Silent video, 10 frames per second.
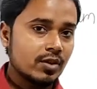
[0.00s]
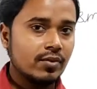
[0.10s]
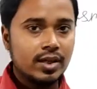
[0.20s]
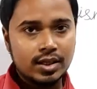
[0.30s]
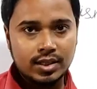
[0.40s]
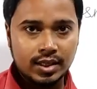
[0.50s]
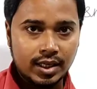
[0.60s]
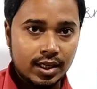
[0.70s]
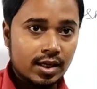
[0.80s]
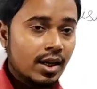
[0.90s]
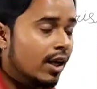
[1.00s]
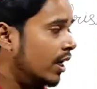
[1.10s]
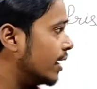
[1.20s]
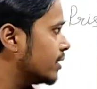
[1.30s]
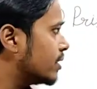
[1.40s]
फिगर देखे हैं
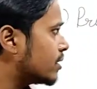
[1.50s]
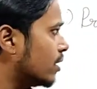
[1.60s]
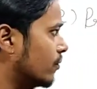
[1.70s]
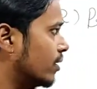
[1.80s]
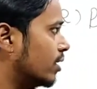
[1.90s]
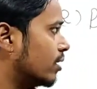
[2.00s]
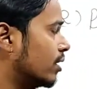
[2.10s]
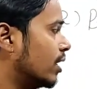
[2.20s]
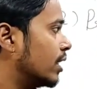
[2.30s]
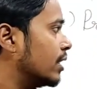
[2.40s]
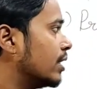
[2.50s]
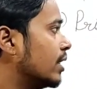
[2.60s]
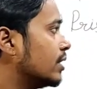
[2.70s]
एंड जिसका फिगर अगर